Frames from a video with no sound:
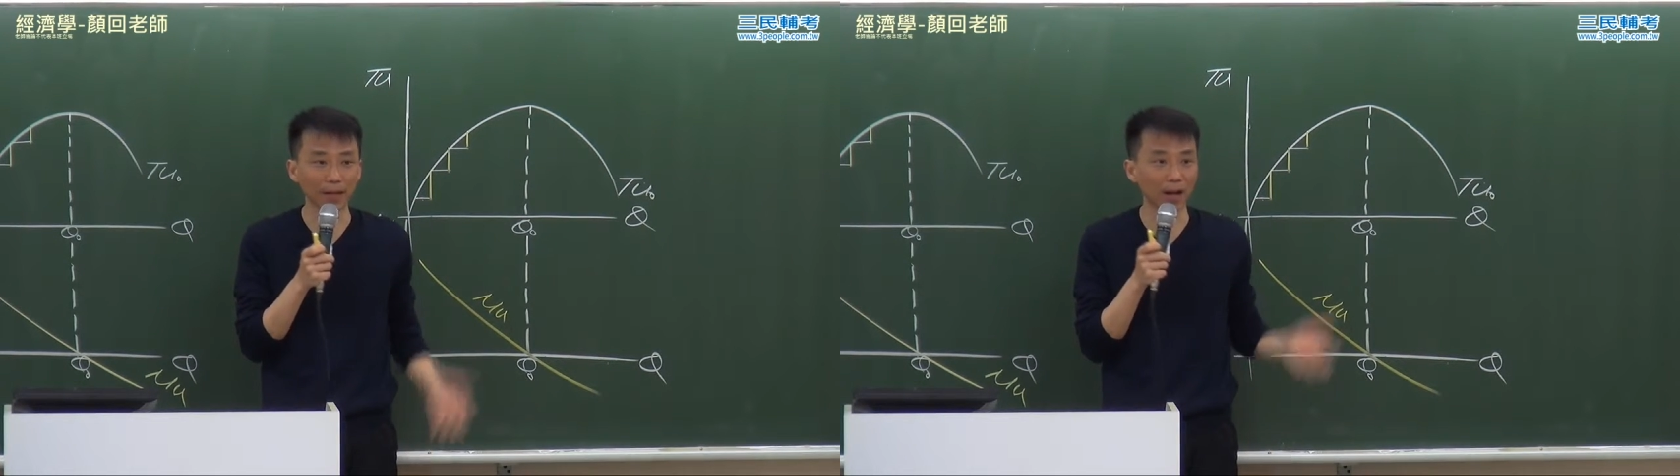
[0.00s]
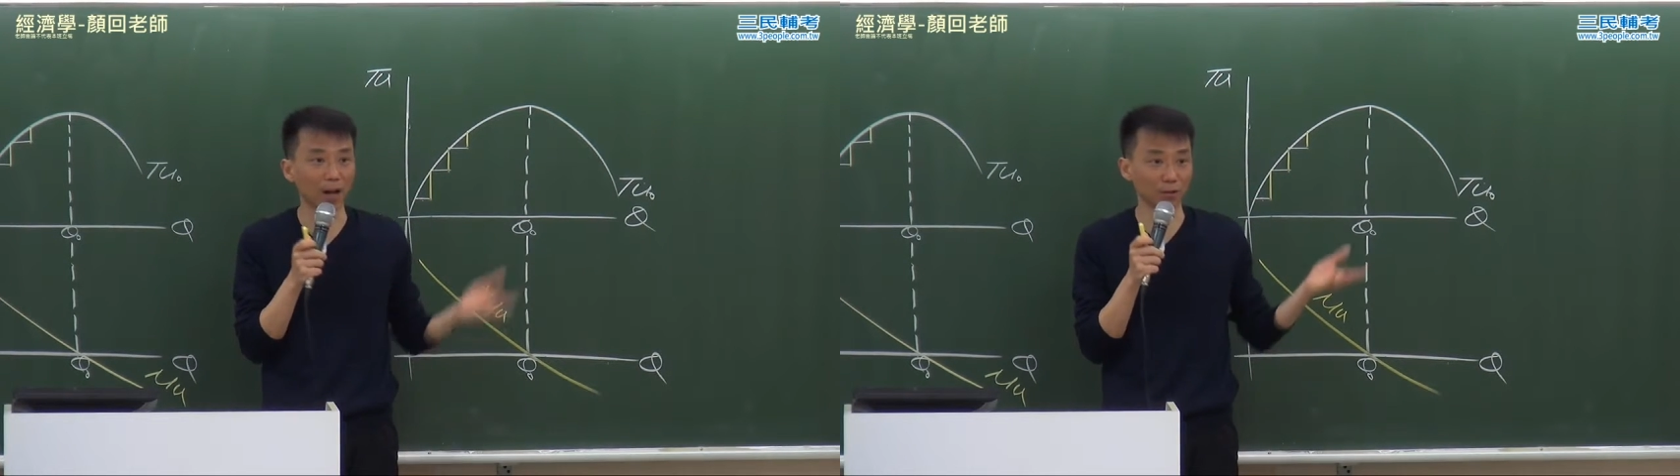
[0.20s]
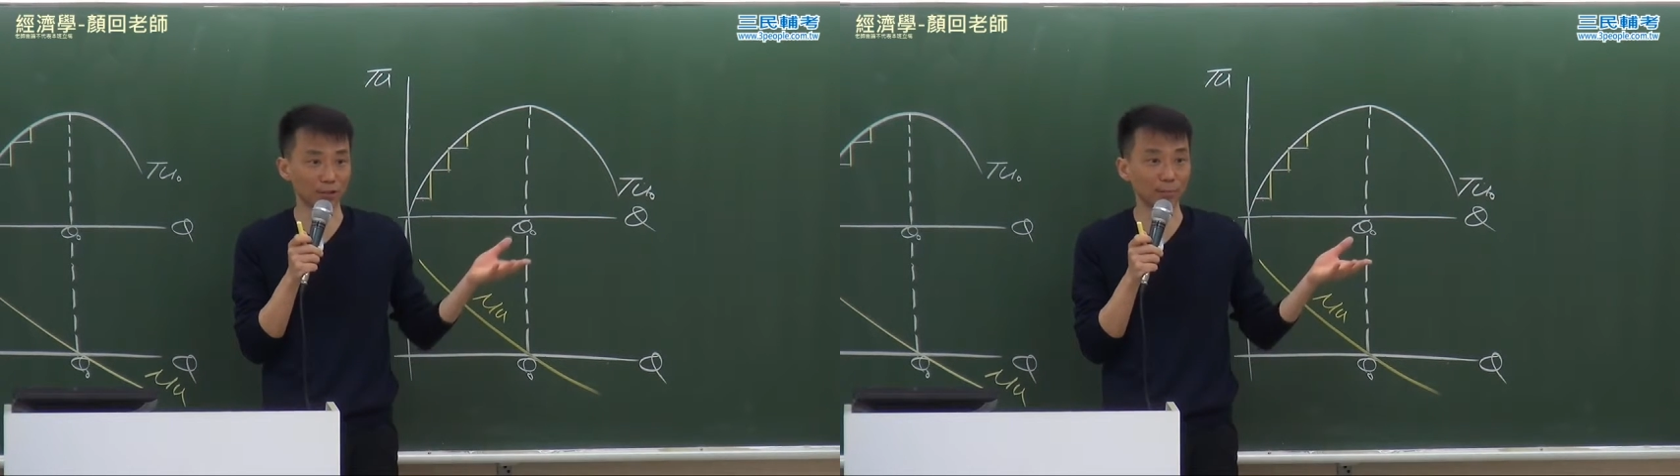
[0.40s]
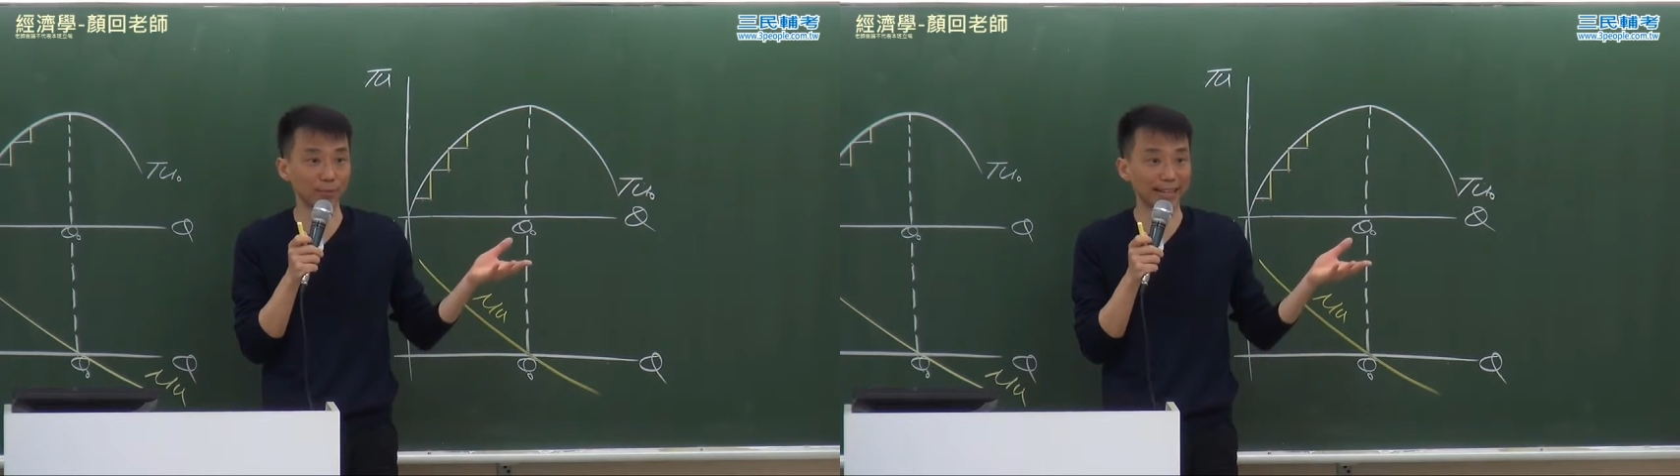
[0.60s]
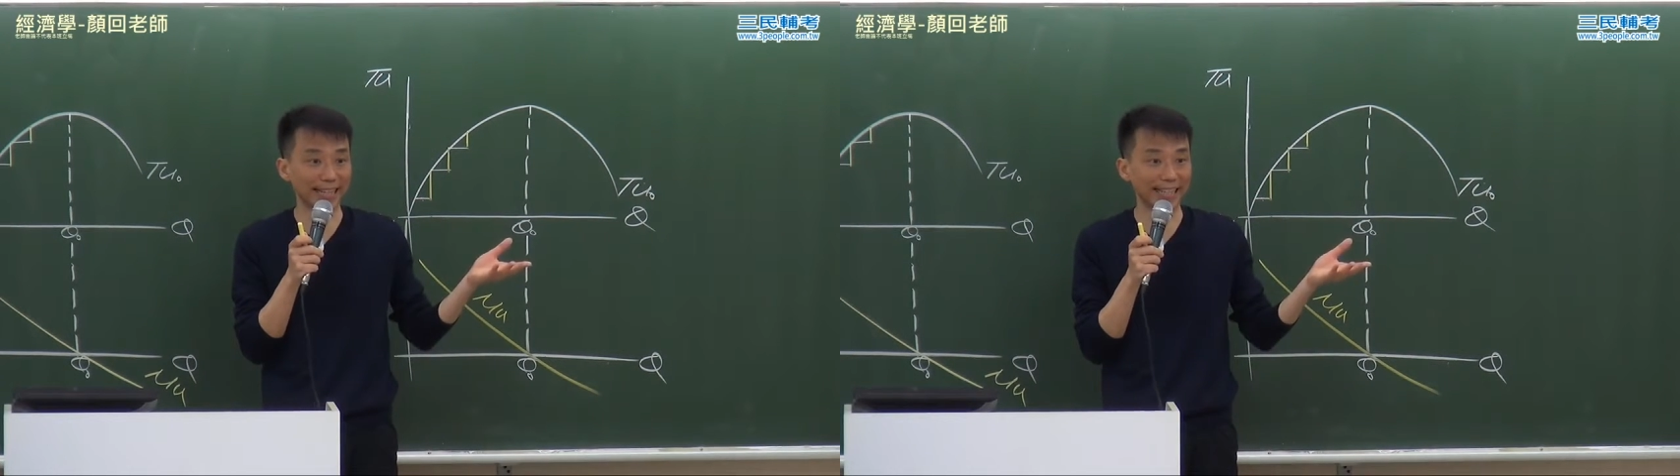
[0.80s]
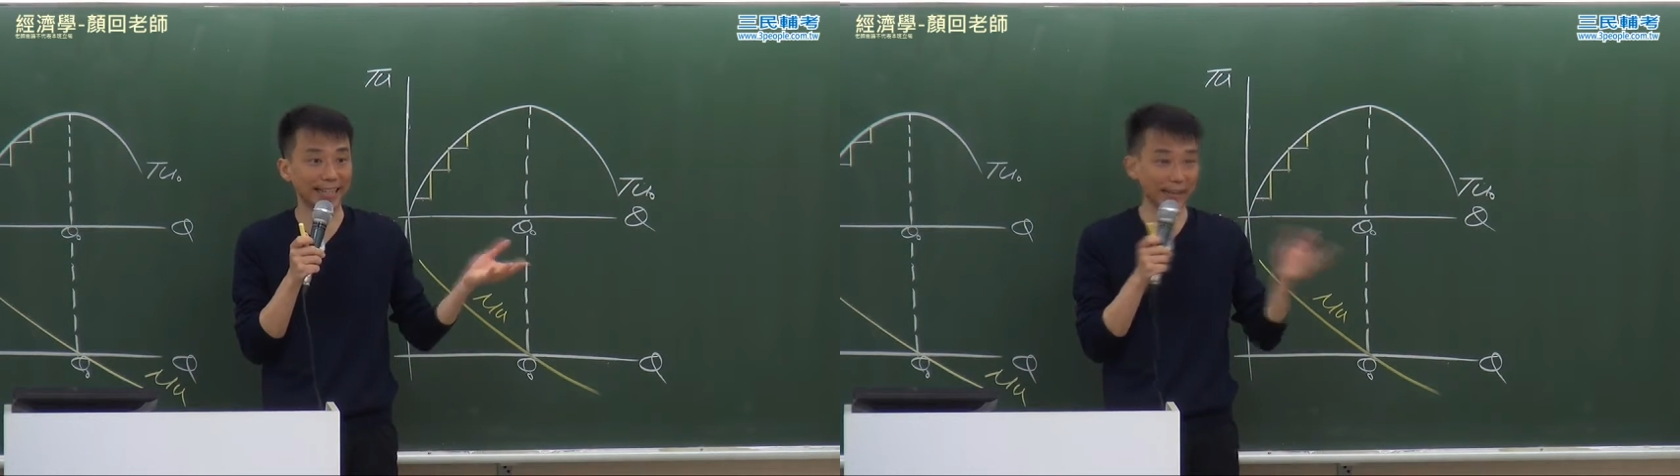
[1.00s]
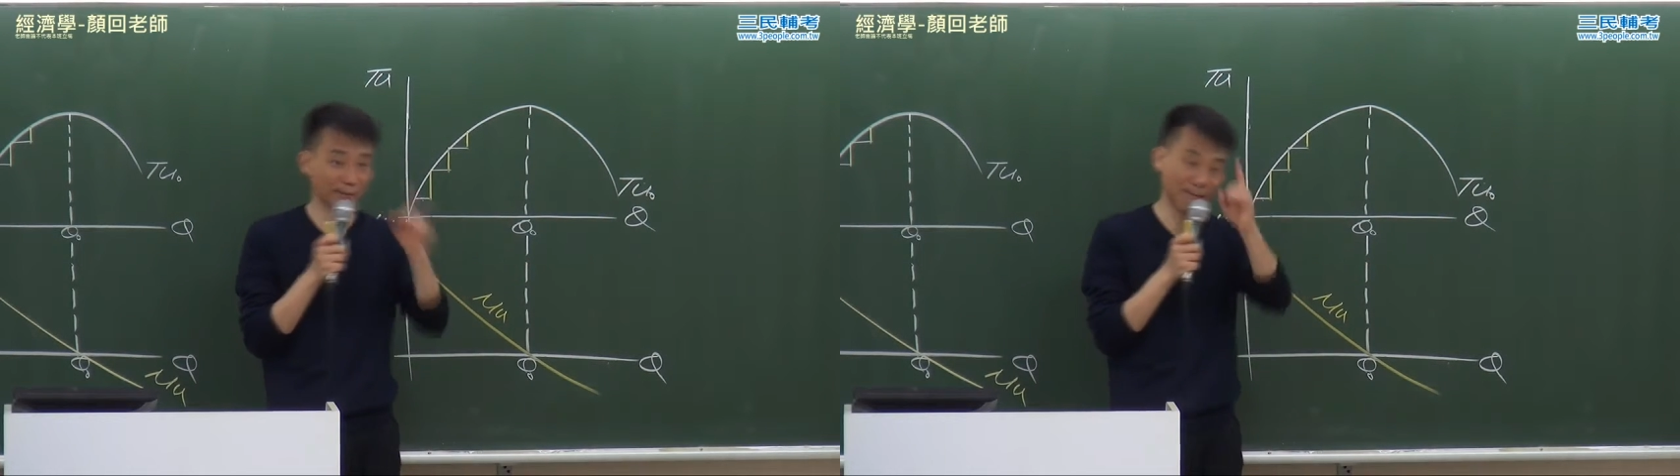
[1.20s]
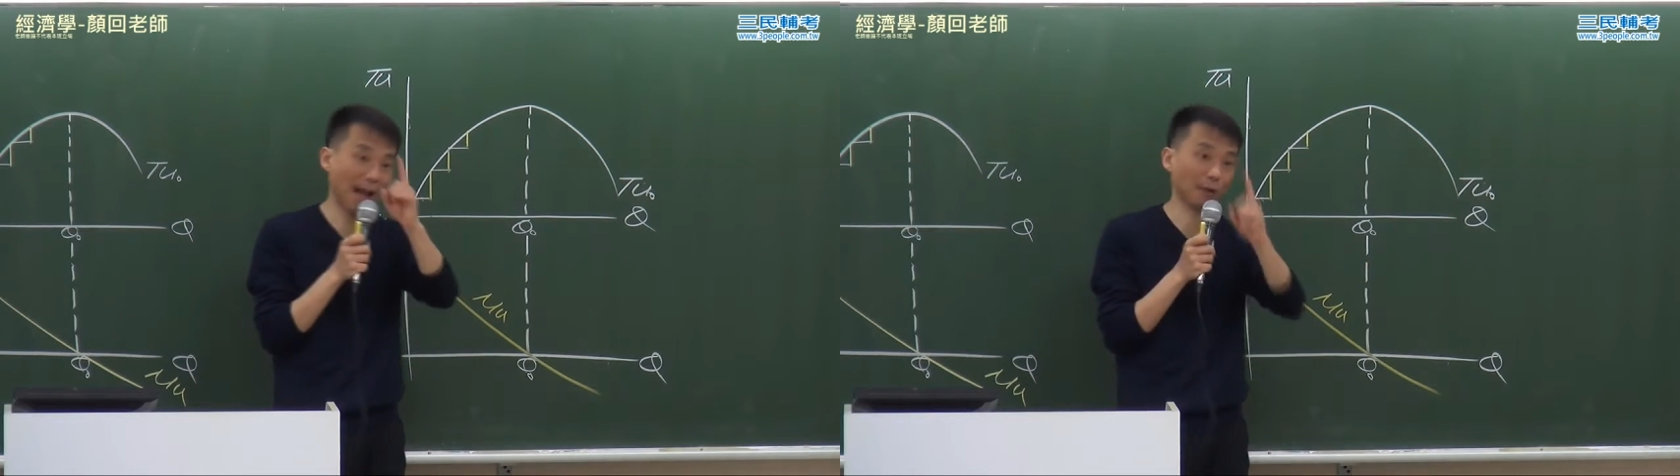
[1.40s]
考试不在这里，
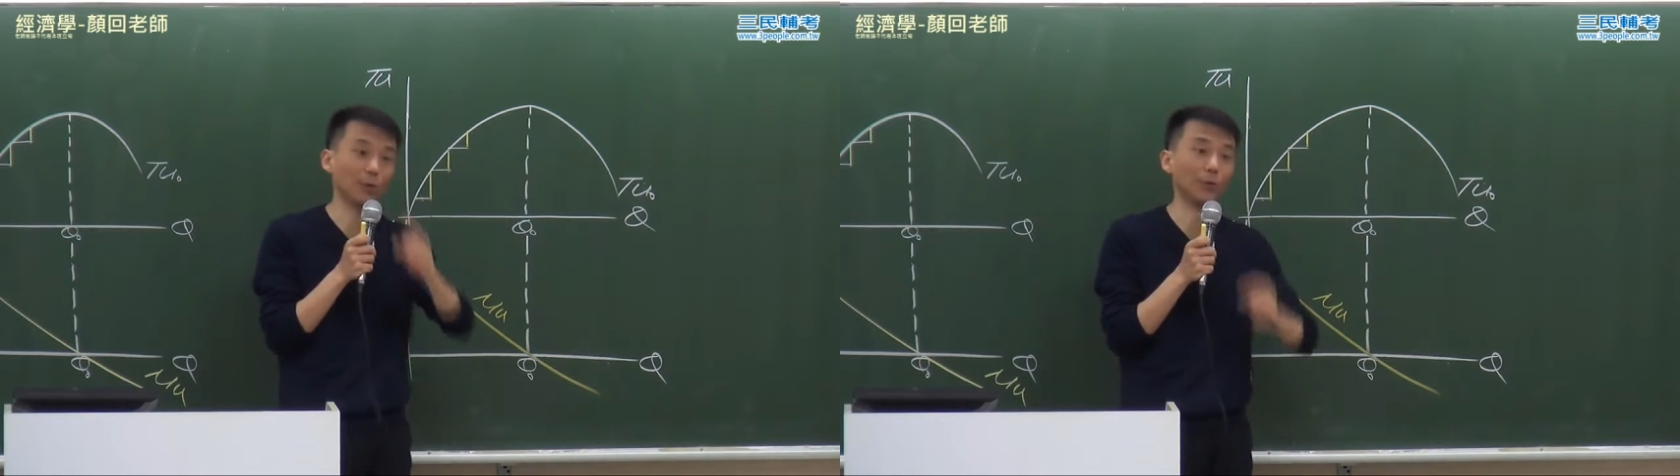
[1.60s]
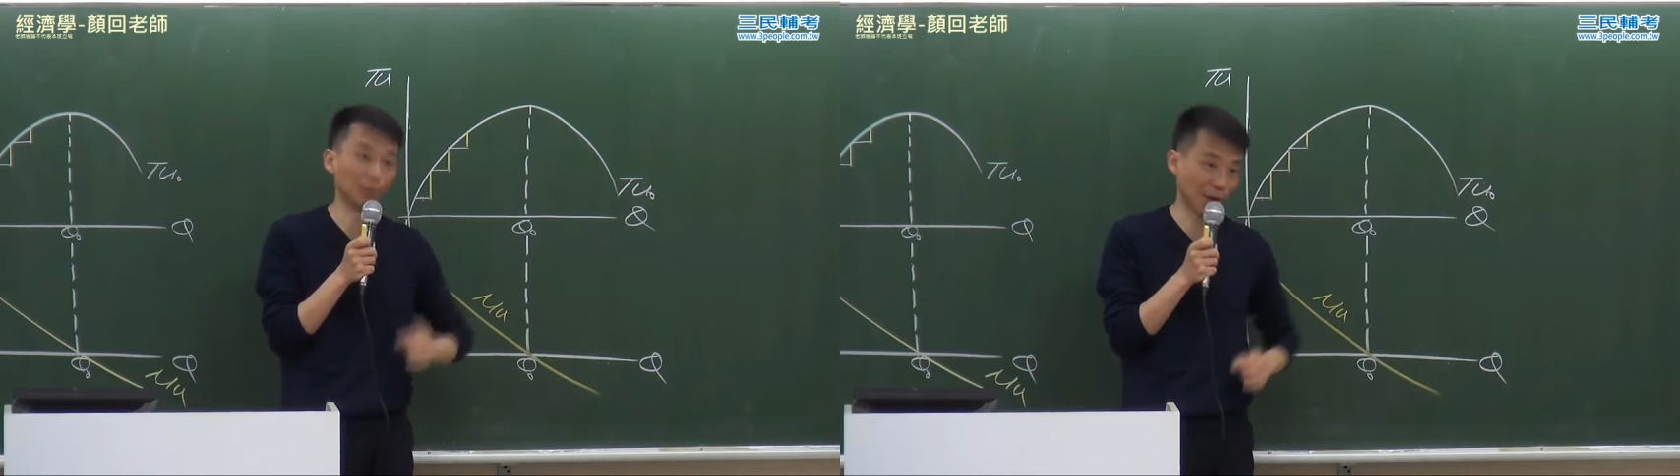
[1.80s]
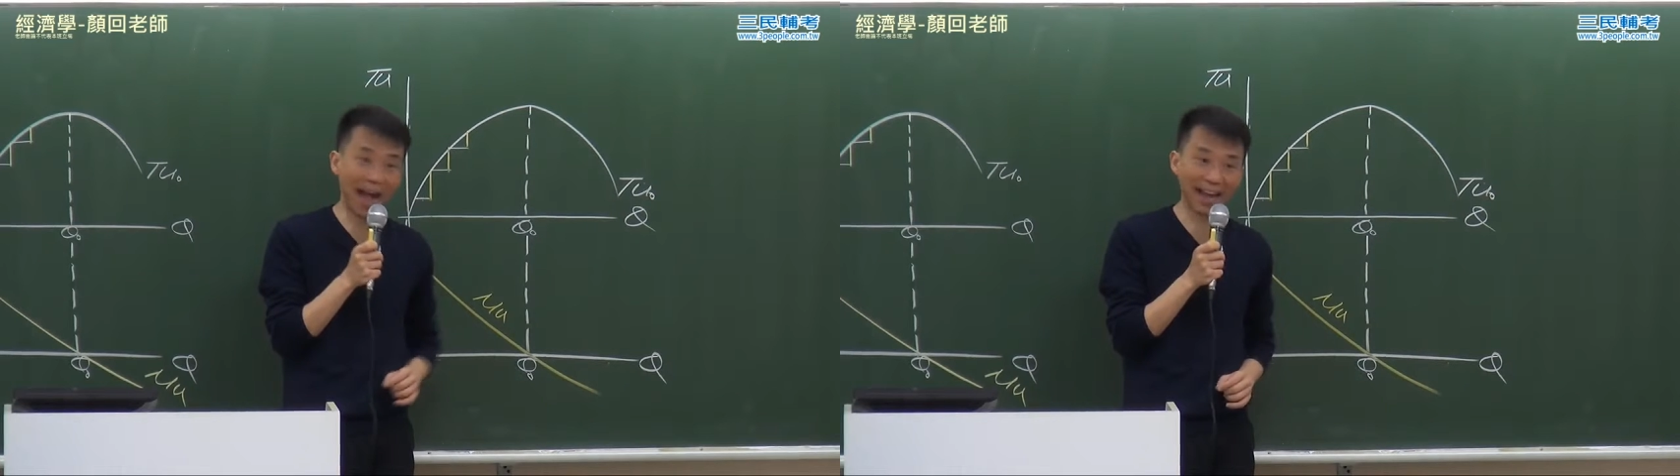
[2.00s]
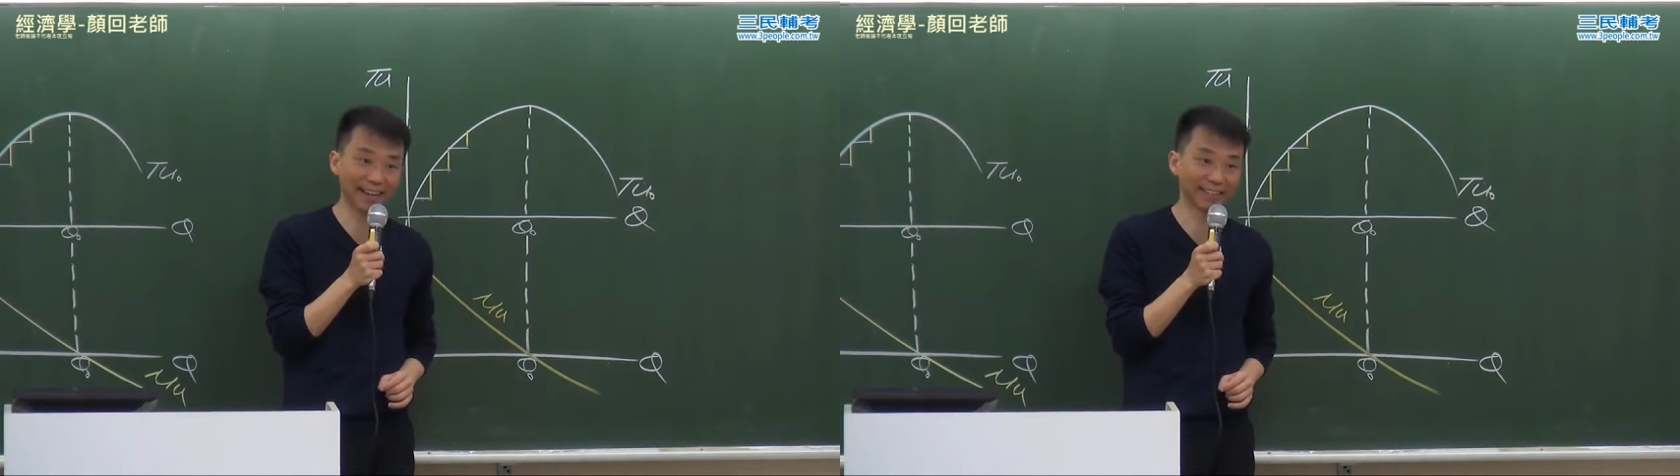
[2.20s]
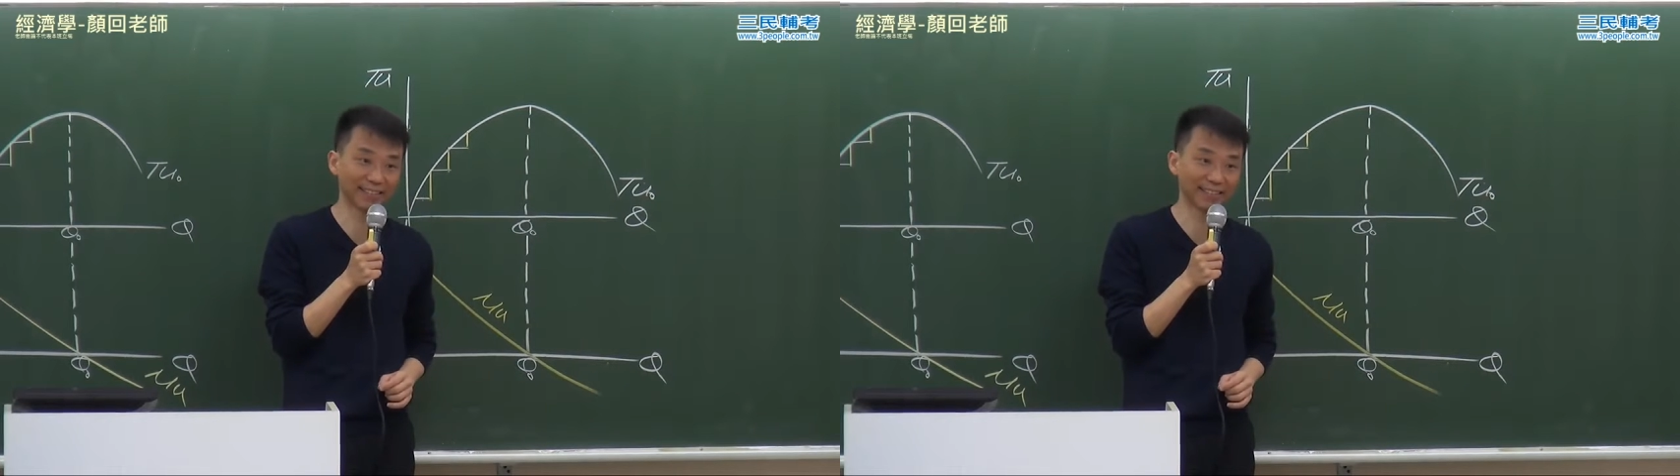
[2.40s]
法律女孩，